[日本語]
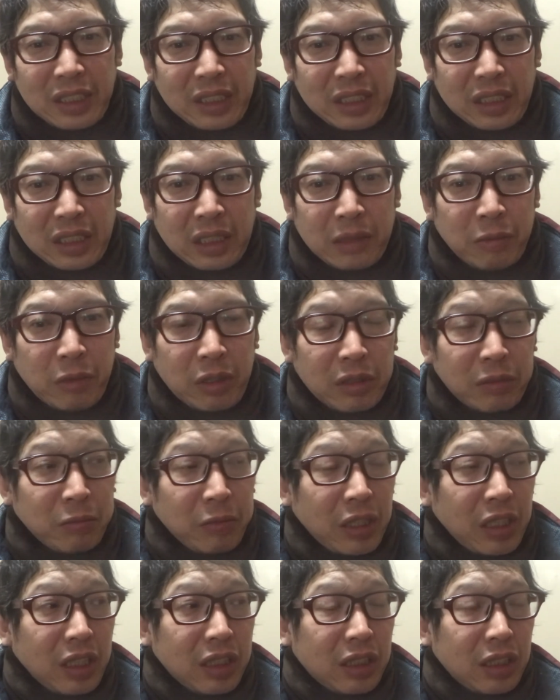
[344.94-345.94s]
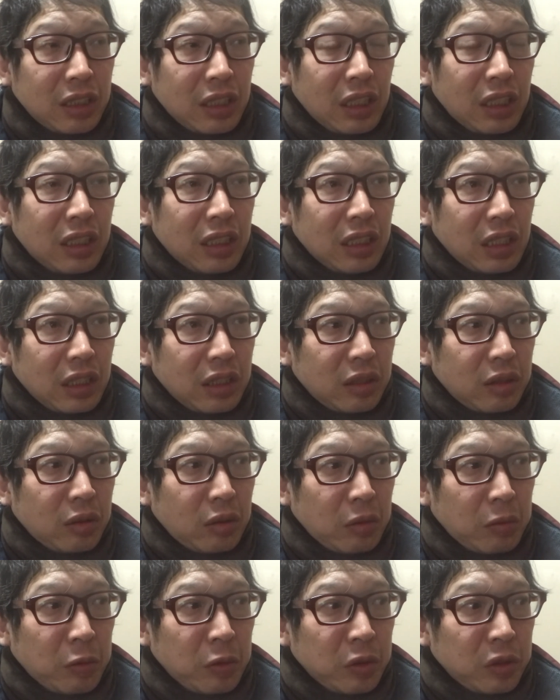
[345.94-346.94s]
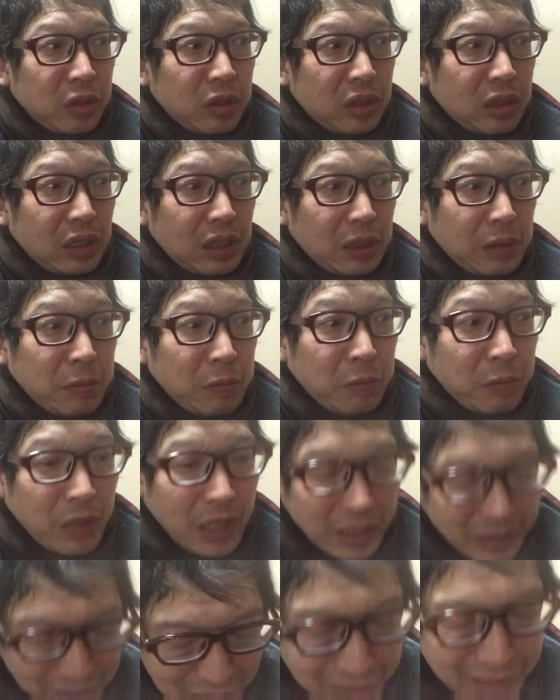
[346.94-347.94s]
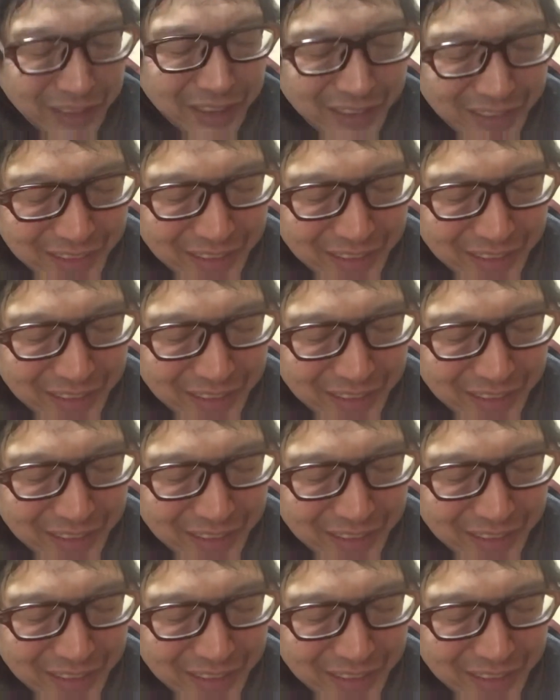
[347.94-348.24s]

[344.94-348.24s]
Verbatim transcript: 今生まれてていいなと思ってます。